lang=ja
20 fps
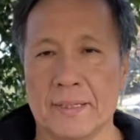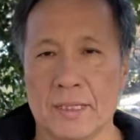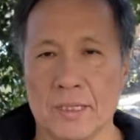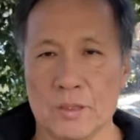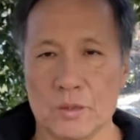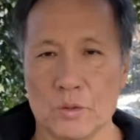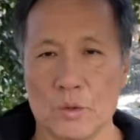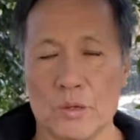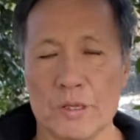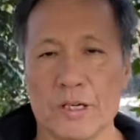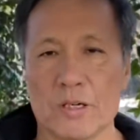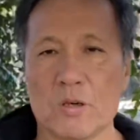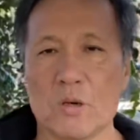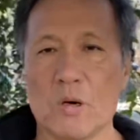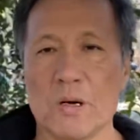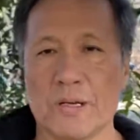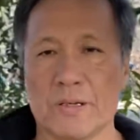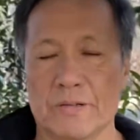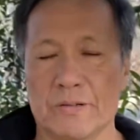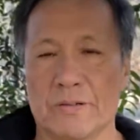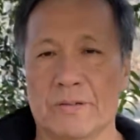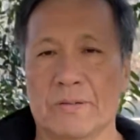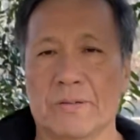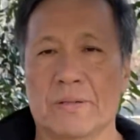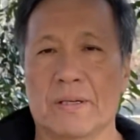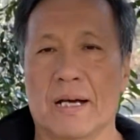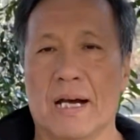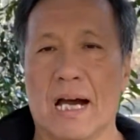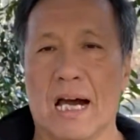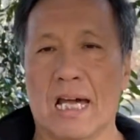乗り越える、
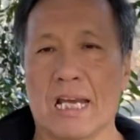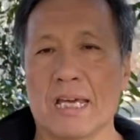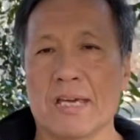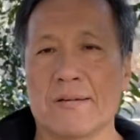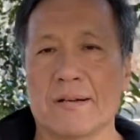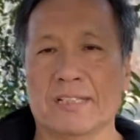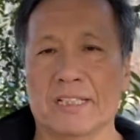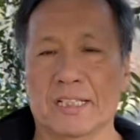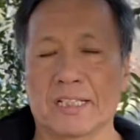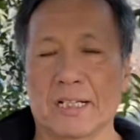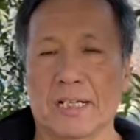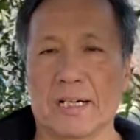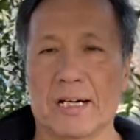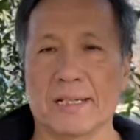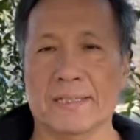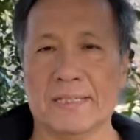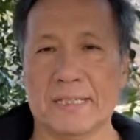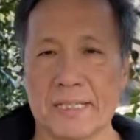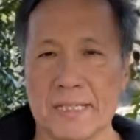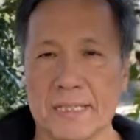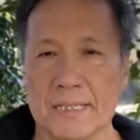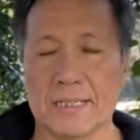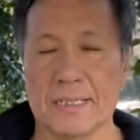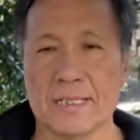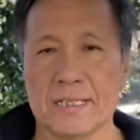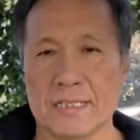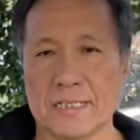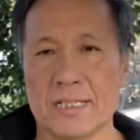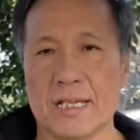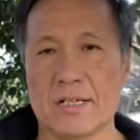あるいは戦って
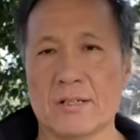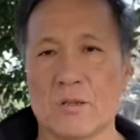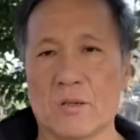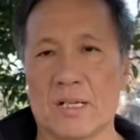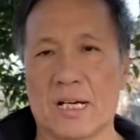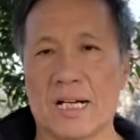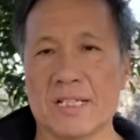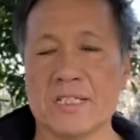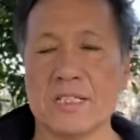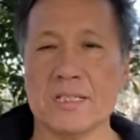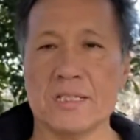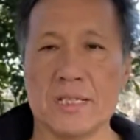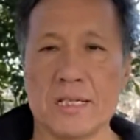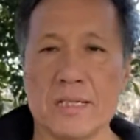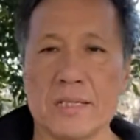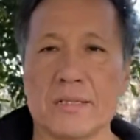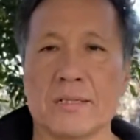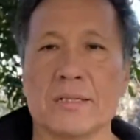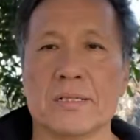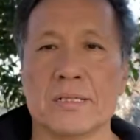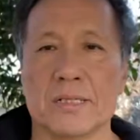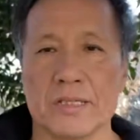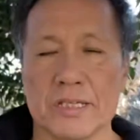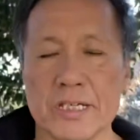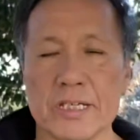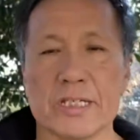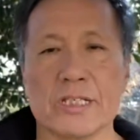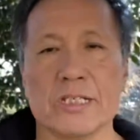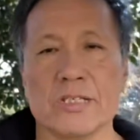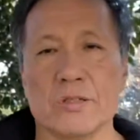最後勝ちで生
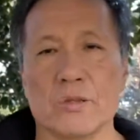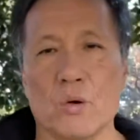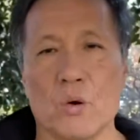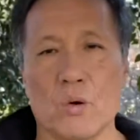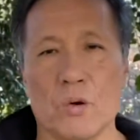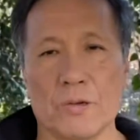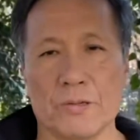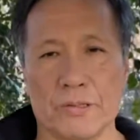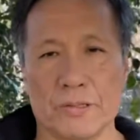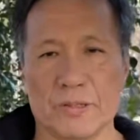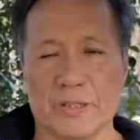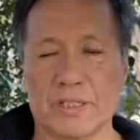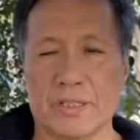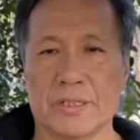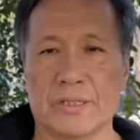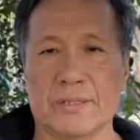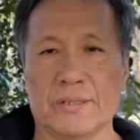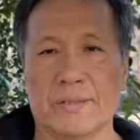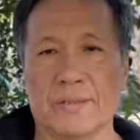き残るです。